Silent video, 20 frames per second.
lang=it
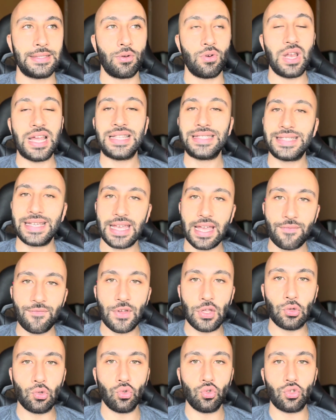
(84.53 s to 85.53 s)
un Lens che ha
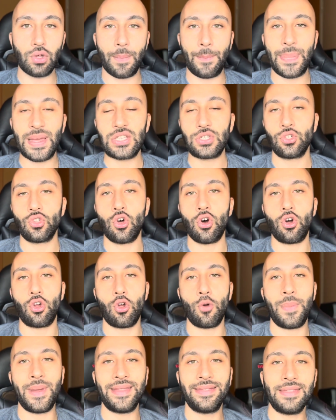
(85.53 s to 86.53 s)
venduto a peso
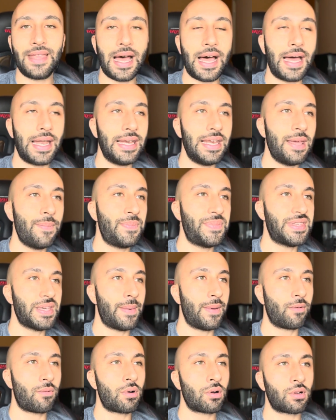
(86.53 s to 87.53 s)
d'oro Pendà all'Ipsia
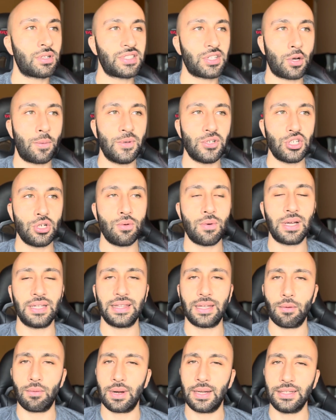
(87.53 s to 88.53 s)
per qualcosa come
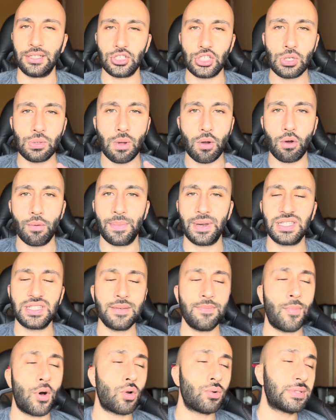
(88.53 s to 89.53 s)
50-45 compresi i
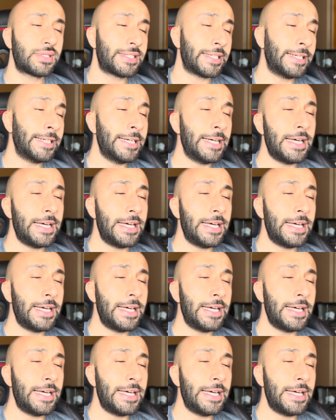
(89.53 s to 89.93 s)
bonus.